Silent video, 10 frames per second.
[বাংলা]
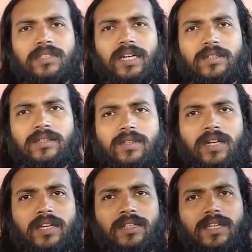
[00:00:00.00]
জাগ্রত
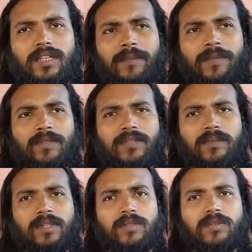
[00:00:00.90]
হয় অর্থাৎ আমরা যদি
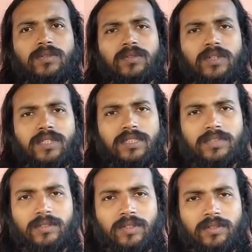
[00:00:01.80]
বলি কুণ্ডলিনী
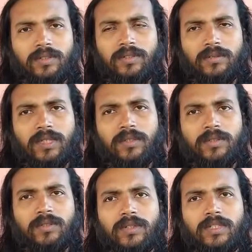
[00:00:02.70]
চক্র বা
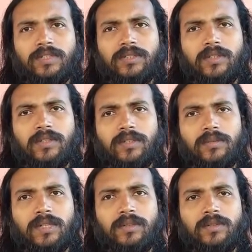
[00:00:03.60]
কুণ্ডলিনী চক্র
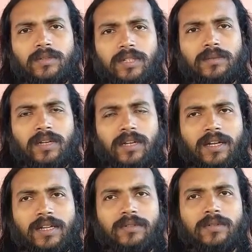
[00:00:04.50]
বা কুণ্ডলি বলা
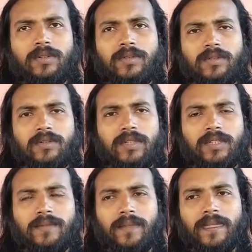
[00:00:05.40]
হয় কুলো কুণ্ডলী
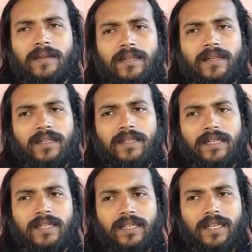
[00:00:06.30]

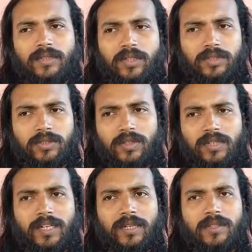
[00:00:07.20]
এই
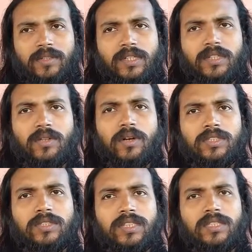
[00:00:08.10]
দশচক্রের ভেতরে
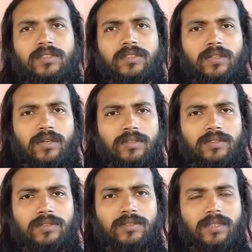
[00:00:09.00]
দশটি ইন্দ্রিয়
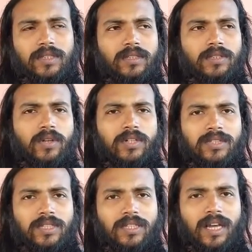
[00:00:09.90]

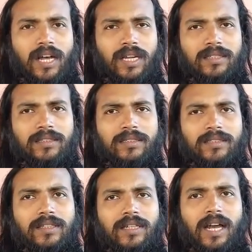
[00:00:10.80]
দশটি দ্বার
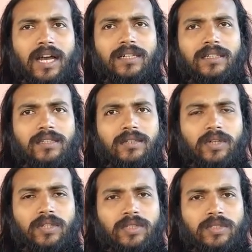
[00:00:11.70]
আর
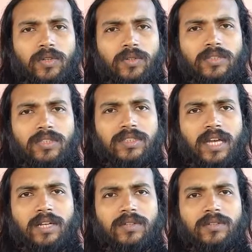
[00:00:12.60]
দশটি শক্তি
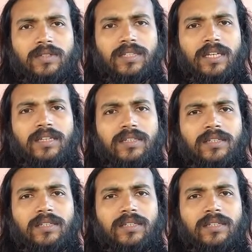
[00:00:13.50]
জাগরণকেই